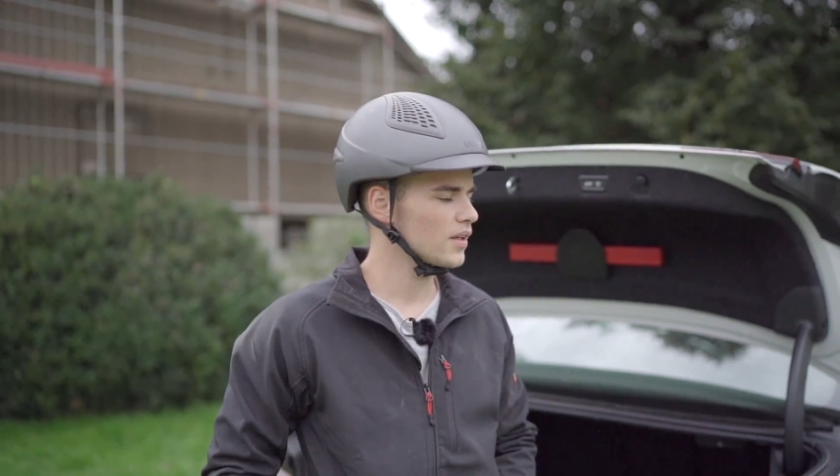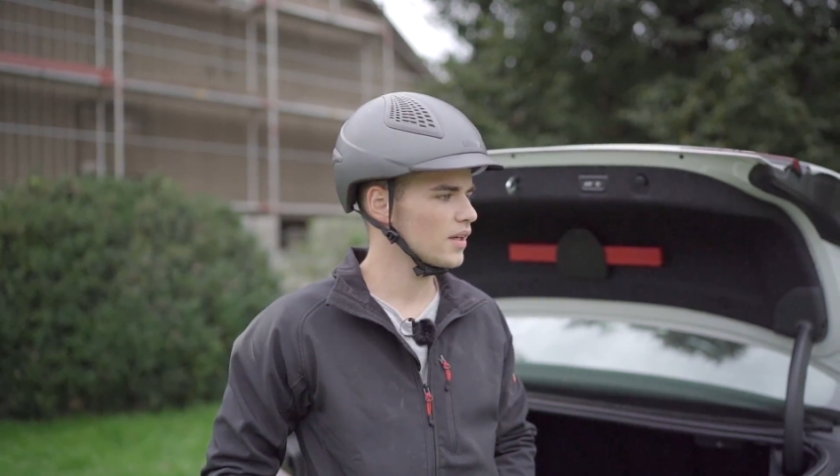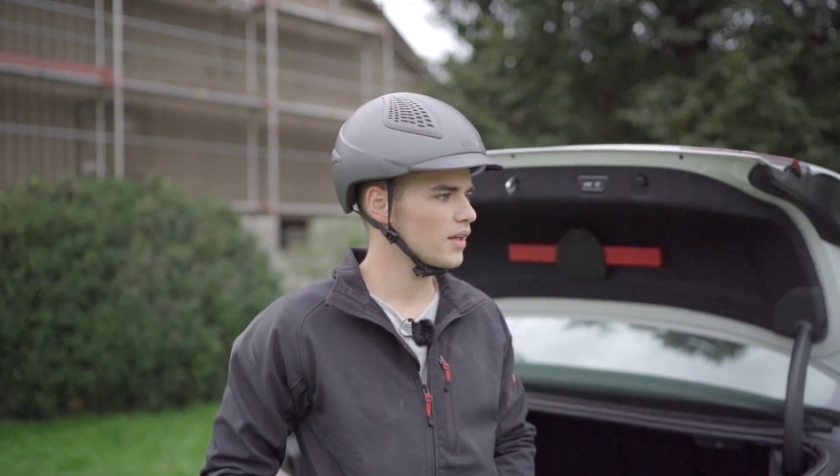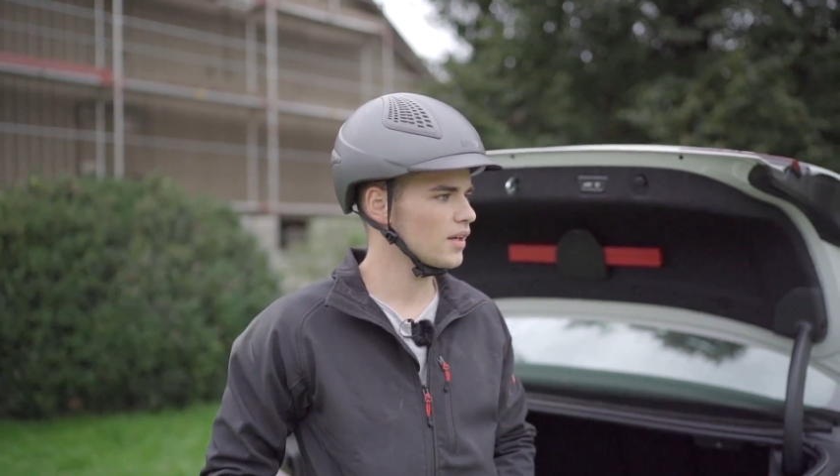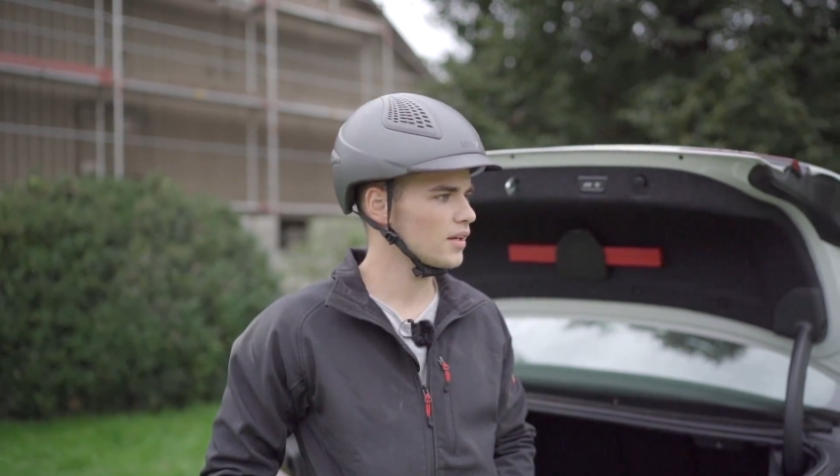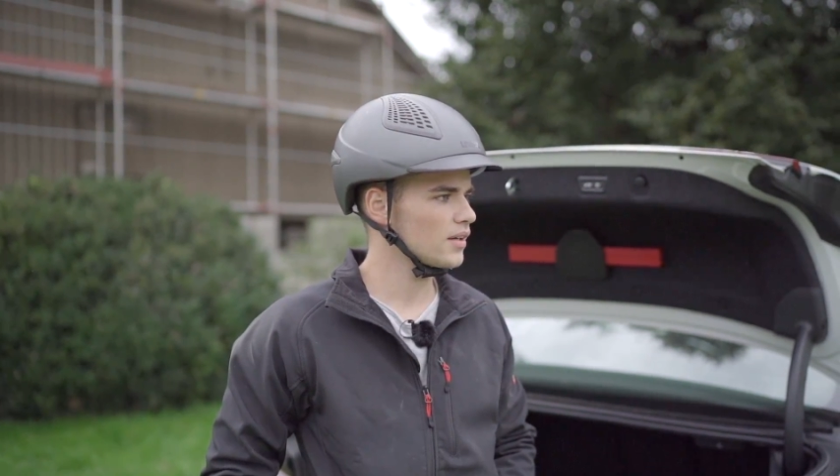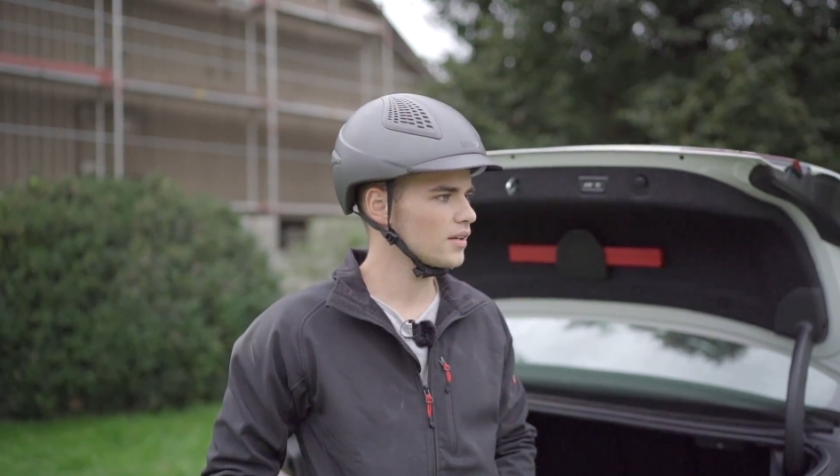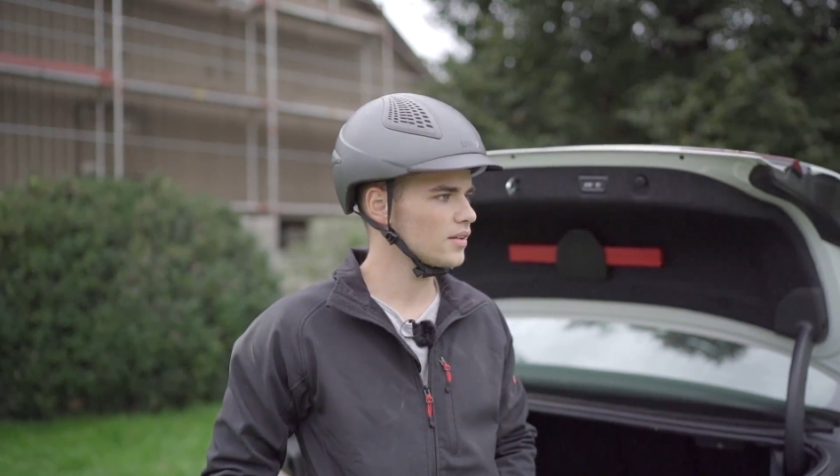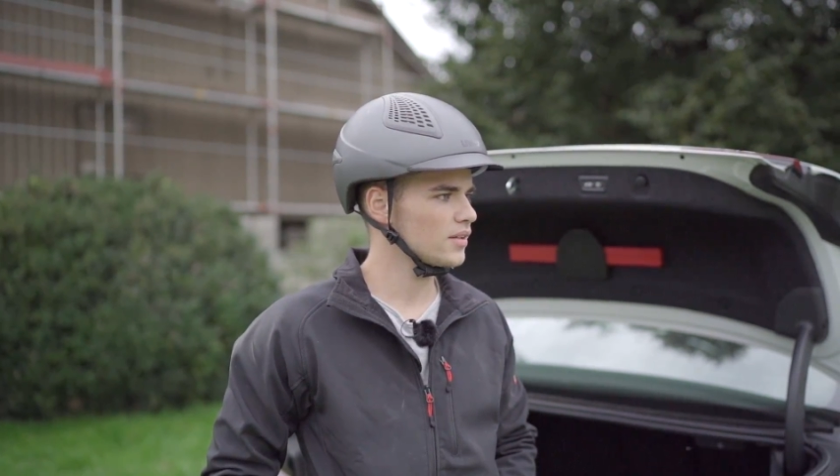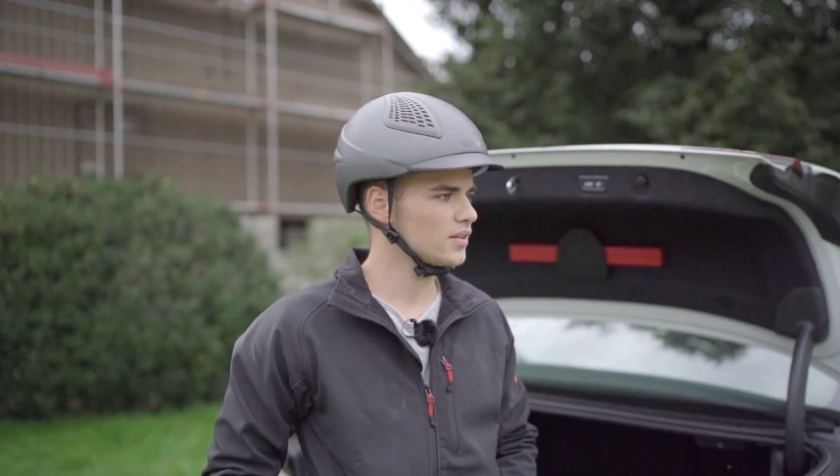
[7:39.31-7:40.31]
äh,
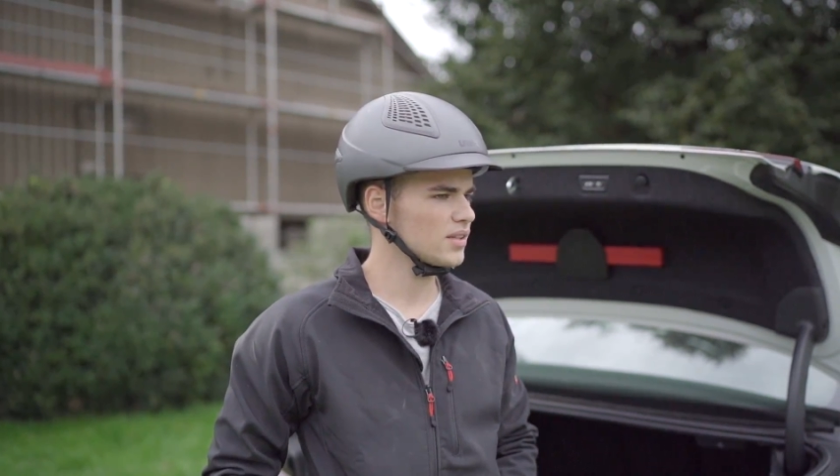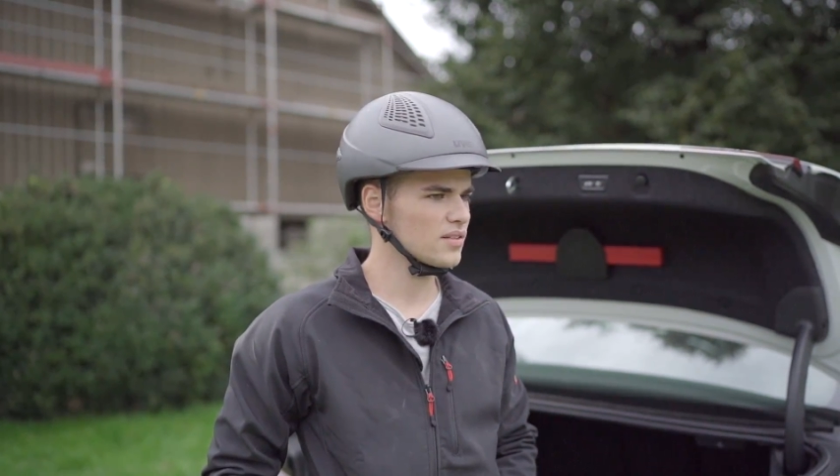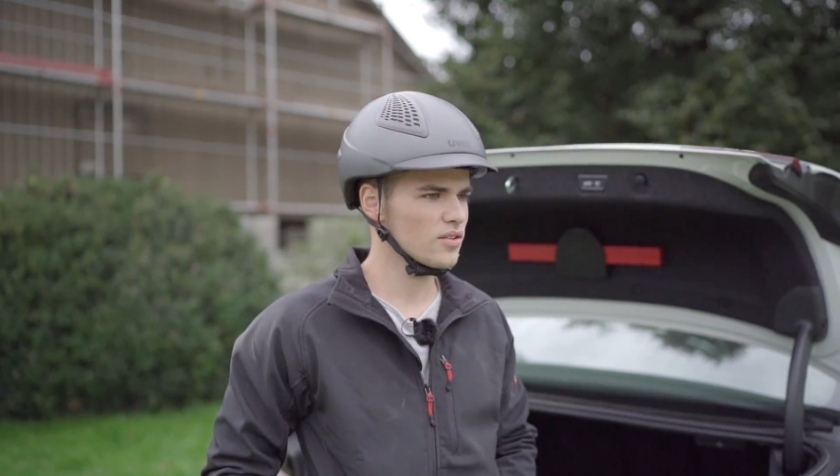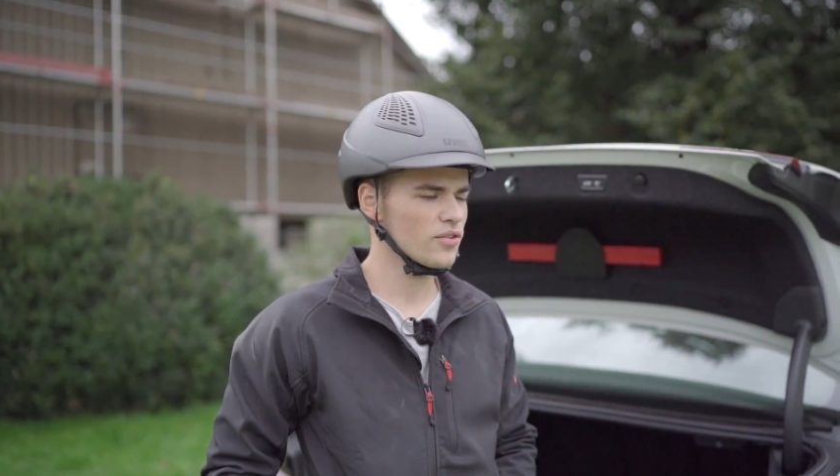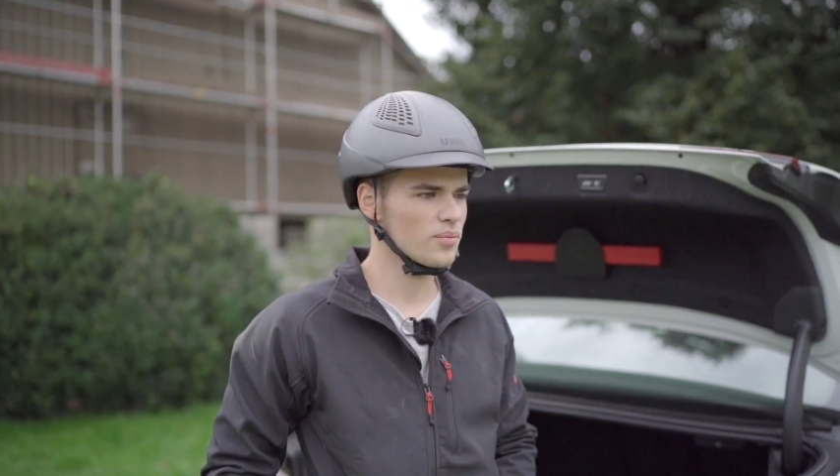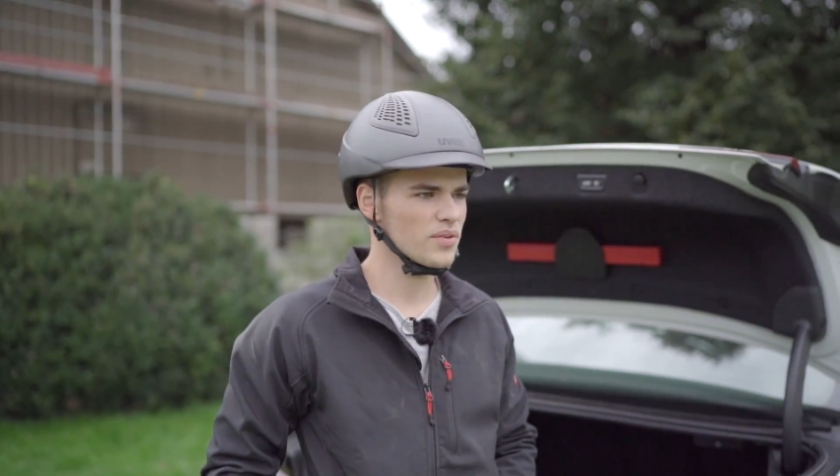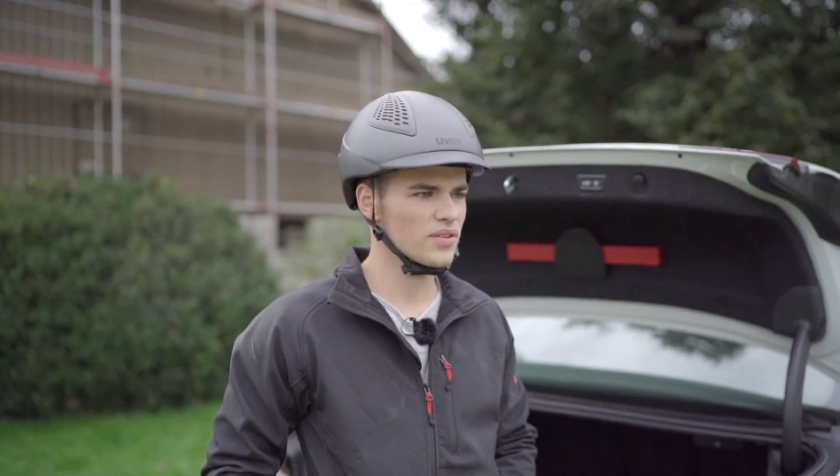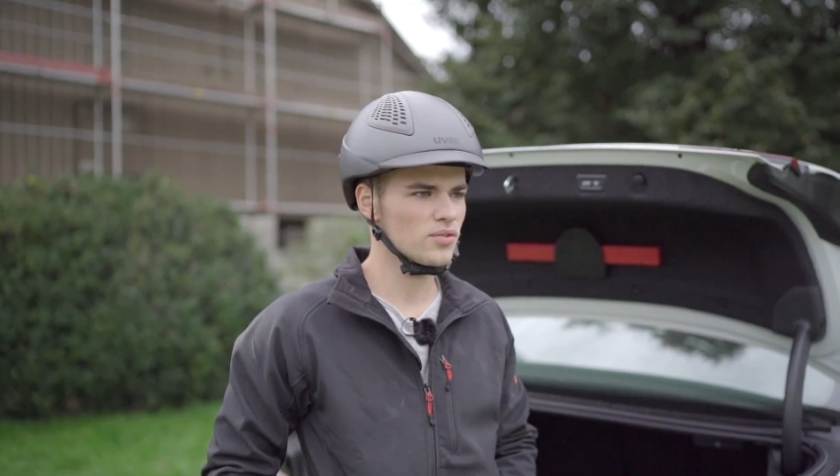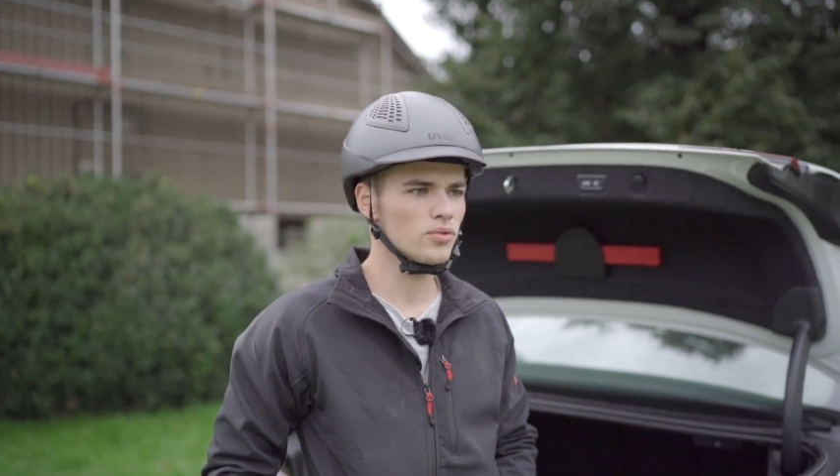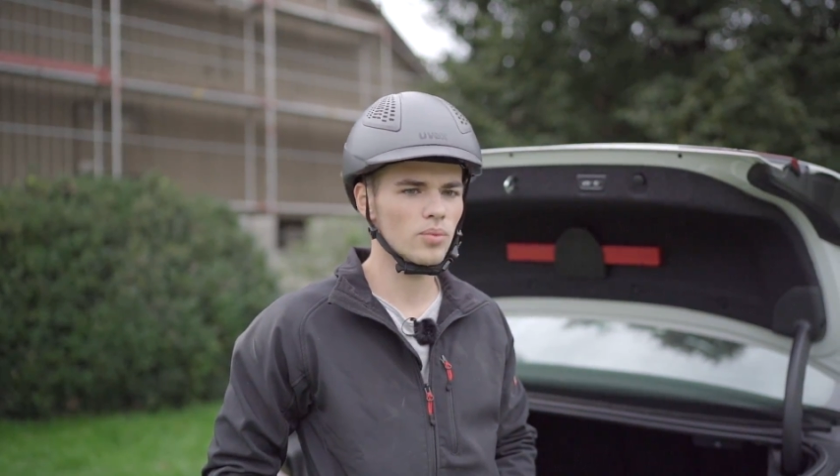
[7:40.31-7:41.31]
und jetzt auch so ein
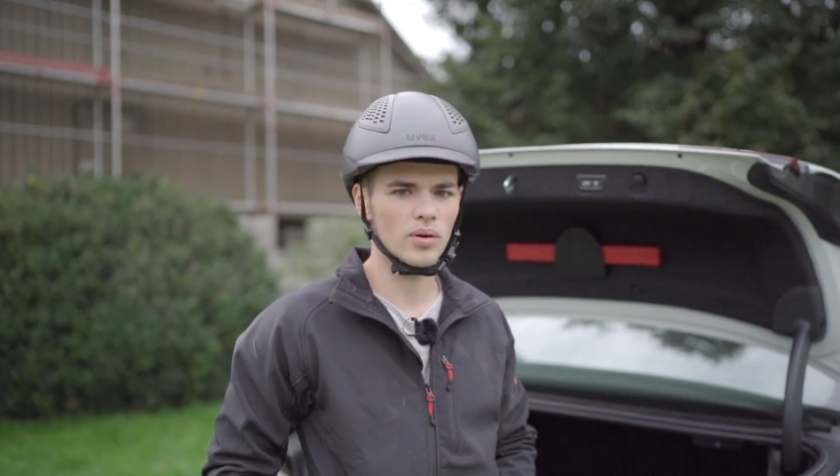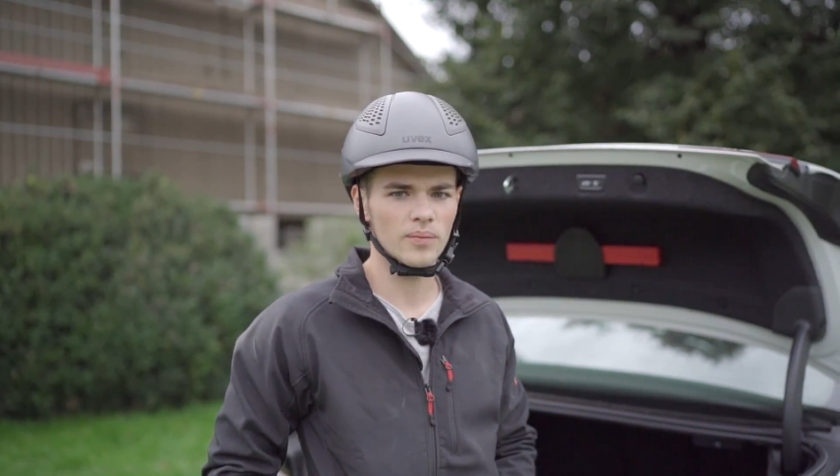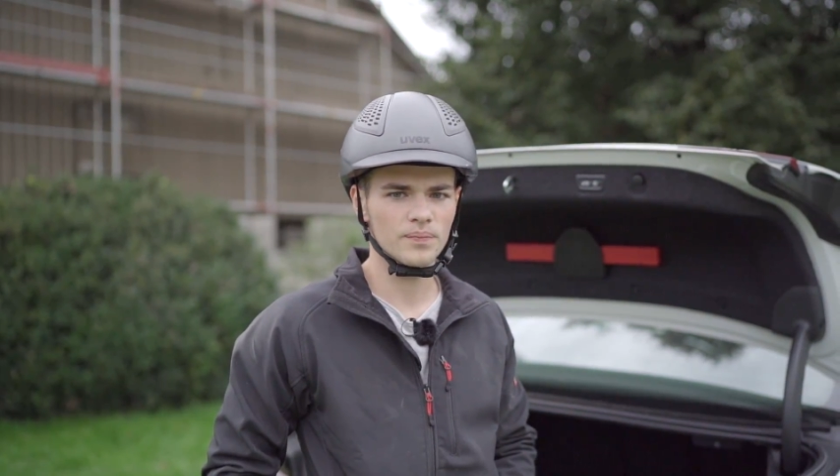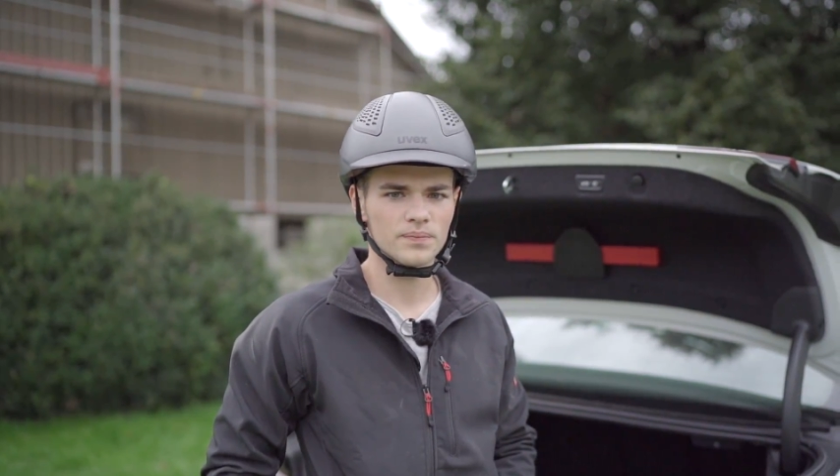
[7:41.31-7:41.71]
bisschen übel.